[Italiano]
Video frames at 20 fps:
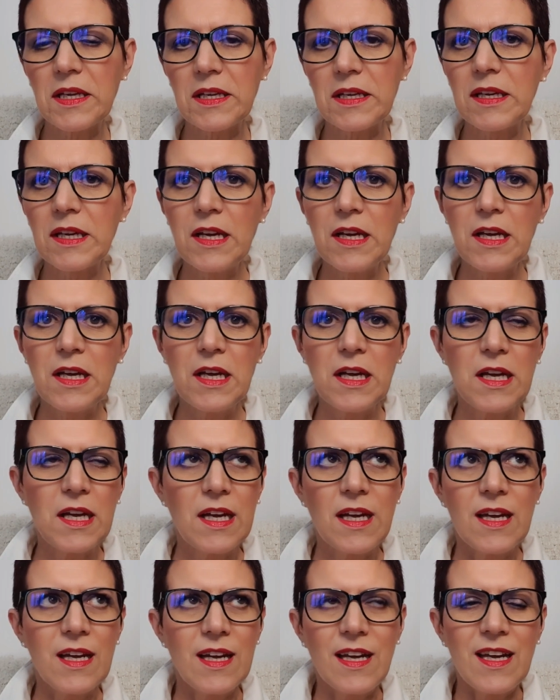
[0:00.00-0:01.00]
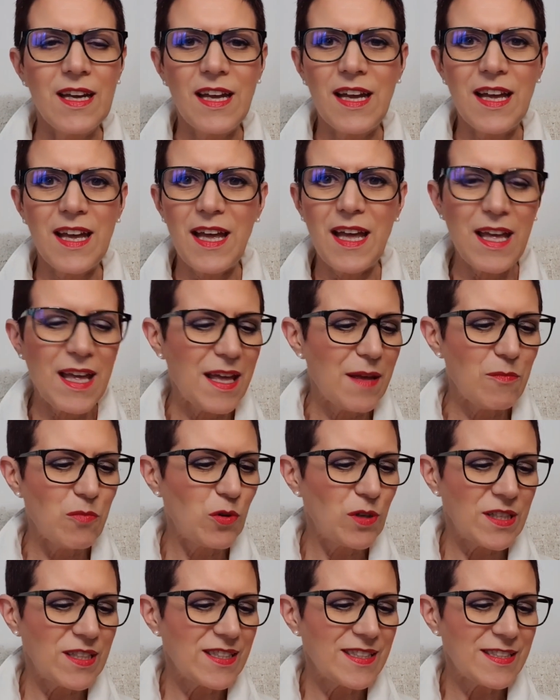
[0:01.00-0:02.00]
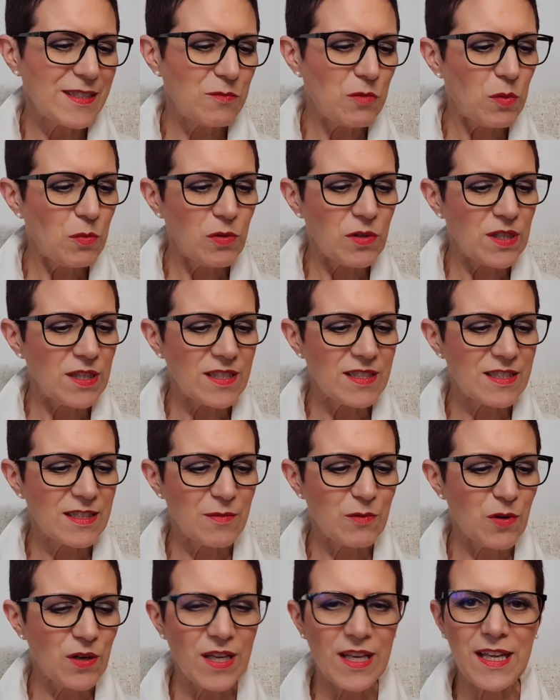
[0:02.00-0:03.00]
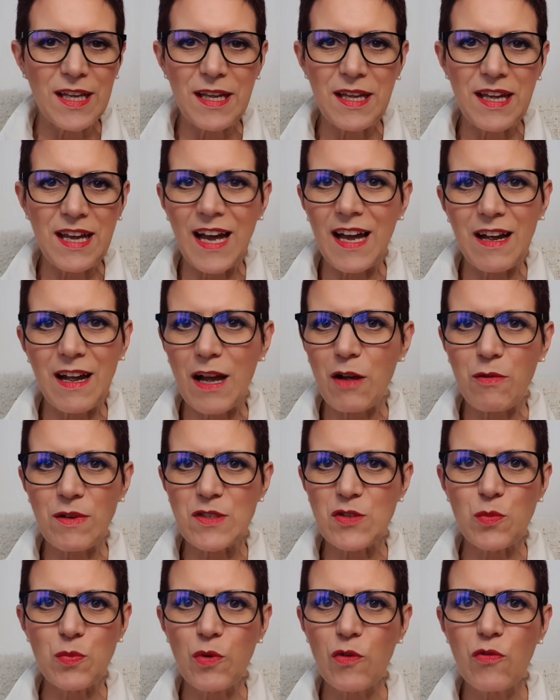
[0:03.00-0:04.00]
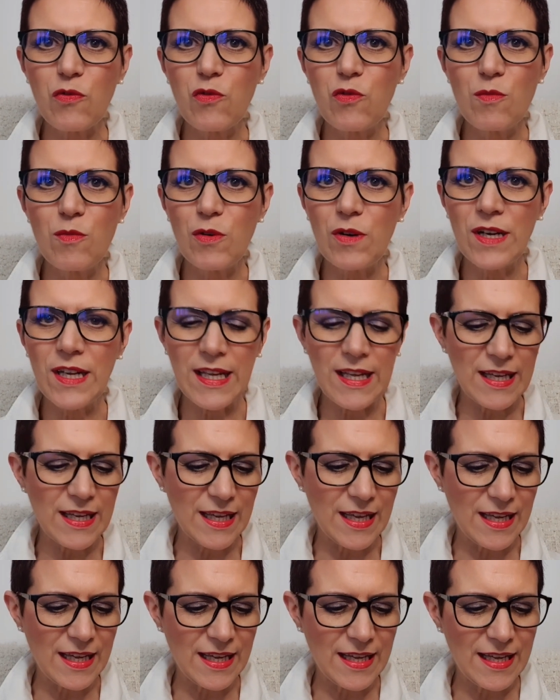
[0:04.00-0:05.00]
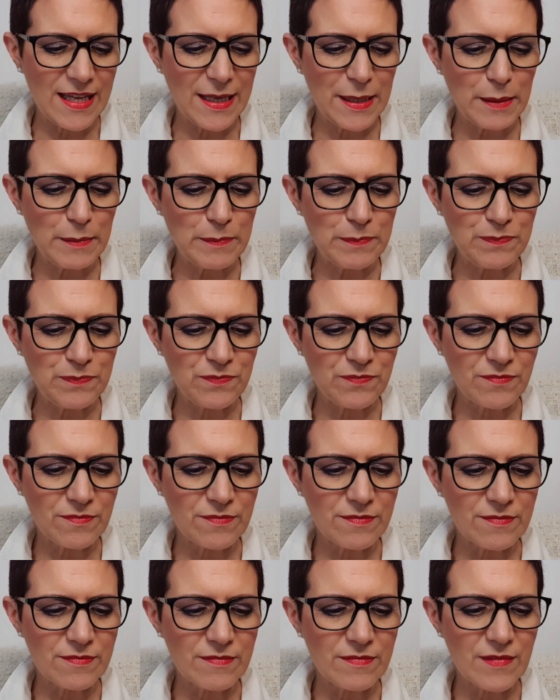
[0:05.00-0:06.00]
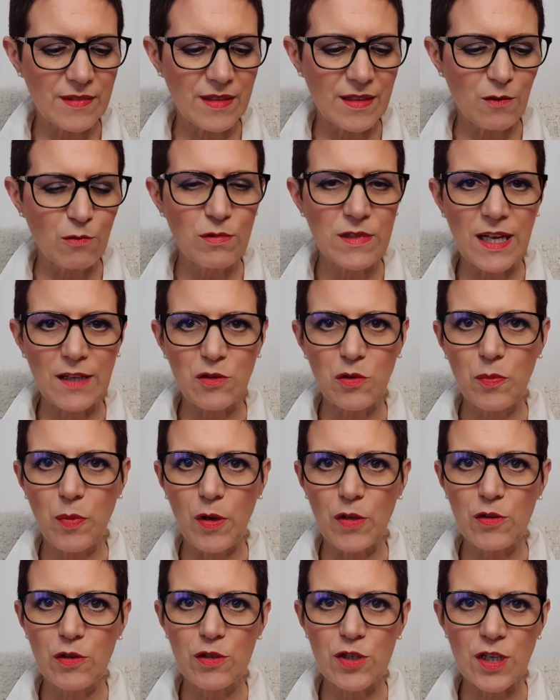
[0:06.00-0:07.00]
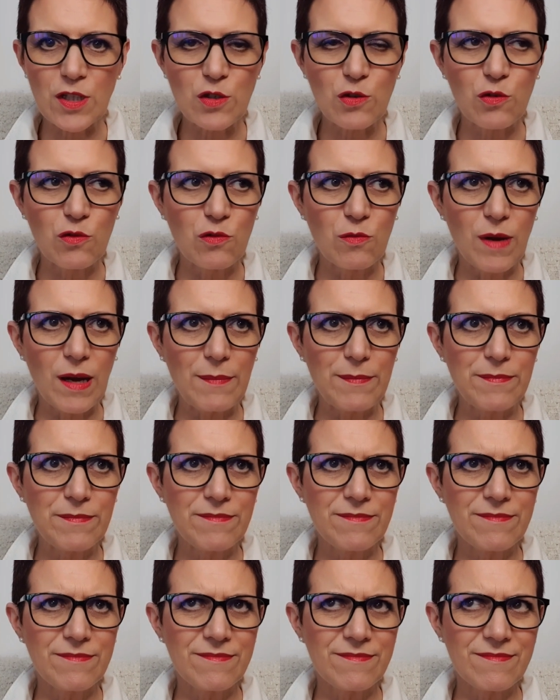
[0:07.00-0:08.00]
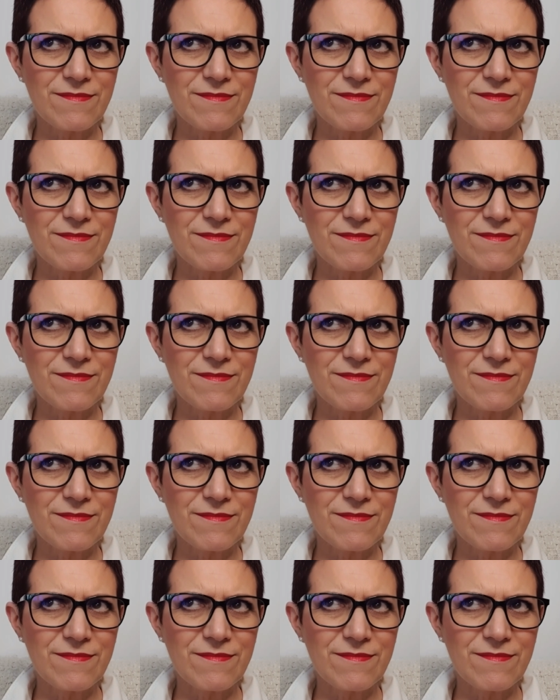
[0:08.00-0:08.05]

e è buonissimo, è buonissimo, e ha, ha questo profumo e ehm, usando poi il doccia schiuma mm,